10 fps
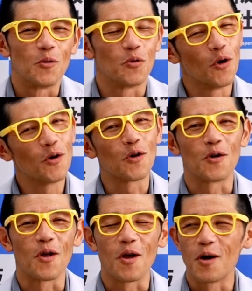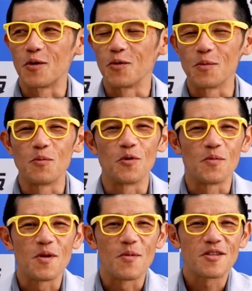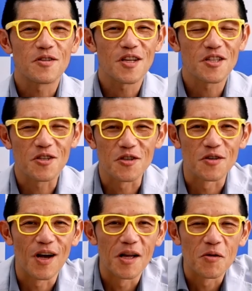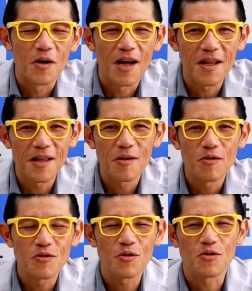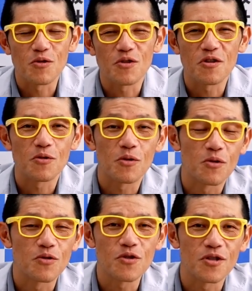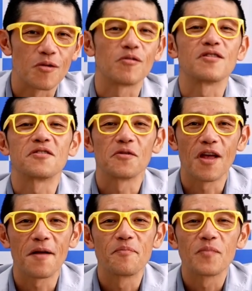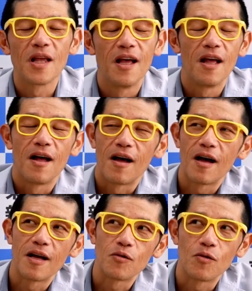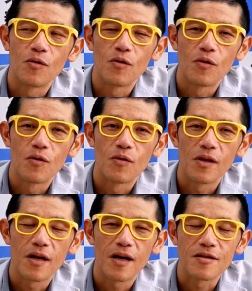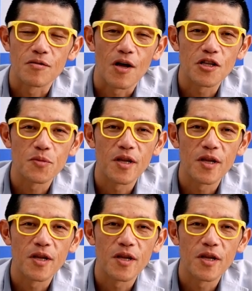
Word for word: なんかねあのもう珍しくあの体のちょっと調子を崩してるんですよね。あの7月の初